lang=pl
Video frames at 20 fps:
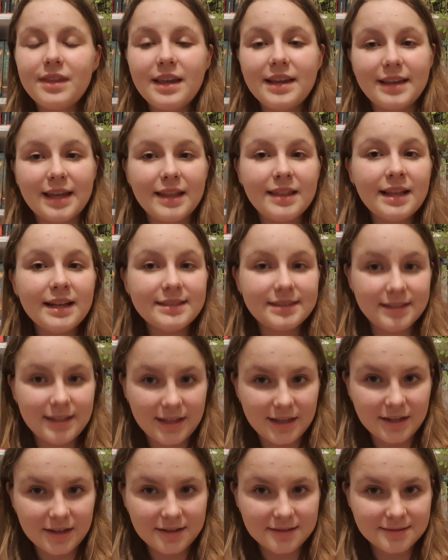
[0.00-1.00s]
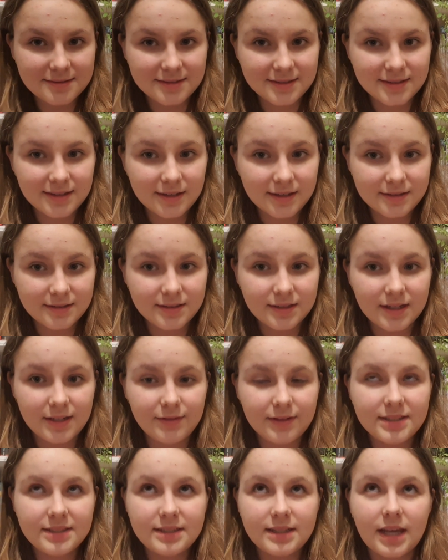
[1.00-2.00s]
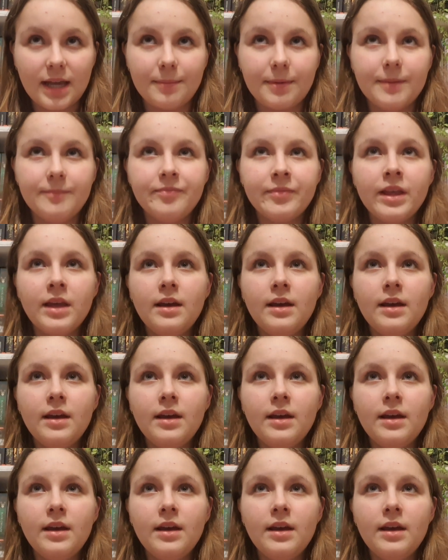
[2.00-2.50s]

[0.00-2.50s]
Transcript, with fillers: jedna z nich, y, czyli właśnie jakby